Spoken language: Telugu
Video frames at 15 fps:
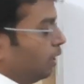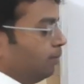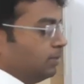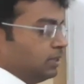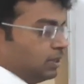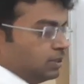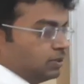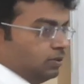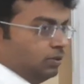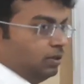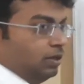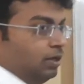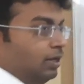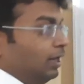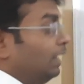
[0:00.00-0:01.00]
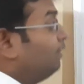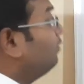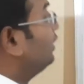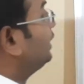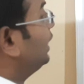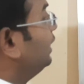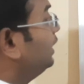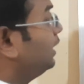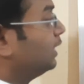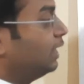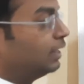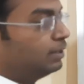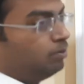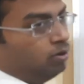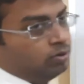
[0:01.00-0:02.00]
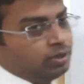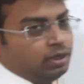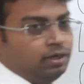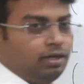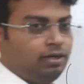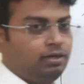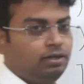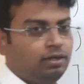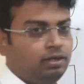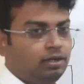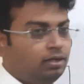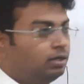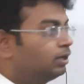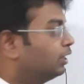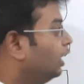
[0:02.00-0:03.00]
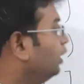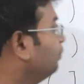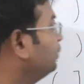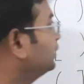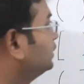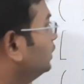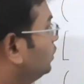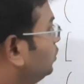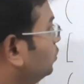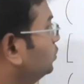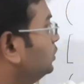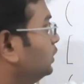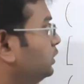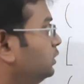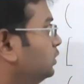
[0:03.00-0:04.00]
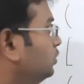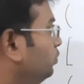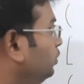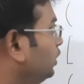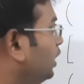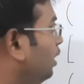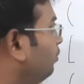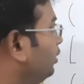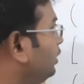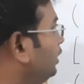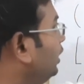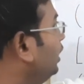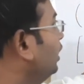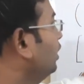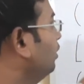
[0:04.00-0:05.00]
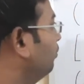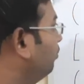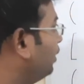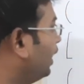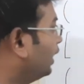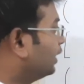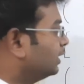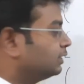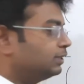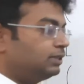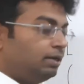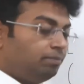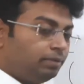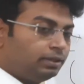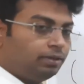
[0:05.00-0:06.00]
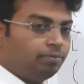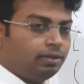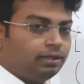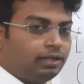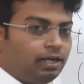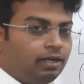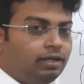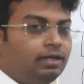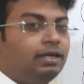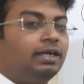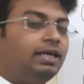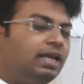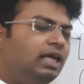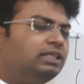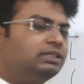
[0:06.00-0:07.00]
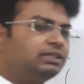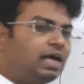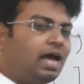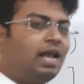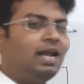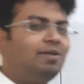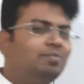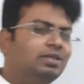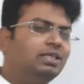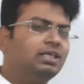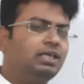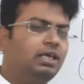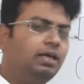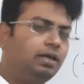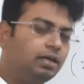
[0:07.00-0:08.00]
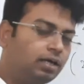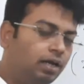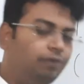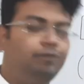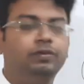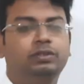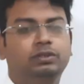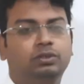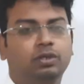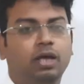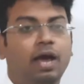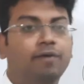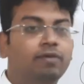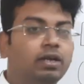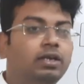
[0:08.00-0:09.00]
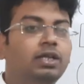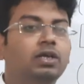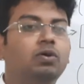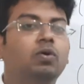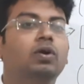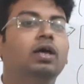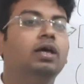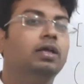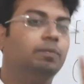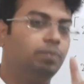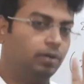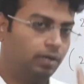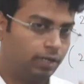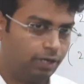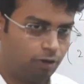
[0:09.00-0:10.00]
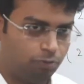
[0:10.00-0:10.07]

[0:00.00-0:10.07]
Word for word: కామా సిక్స్ ఉంది ఈ వీటన్నిటికి అర్థం ఒకటేనా కనిపిస్తున్న టూ సిక్స్ ఉంది కాబట్టి బ్రాకెట్స్ సంబంధం లేదా ఇలా చాలామందికి కన్ఫ్యూజన్స్ ఉన్నాయి అవన్నీ కూడా ఇప్పుడు క్లియర్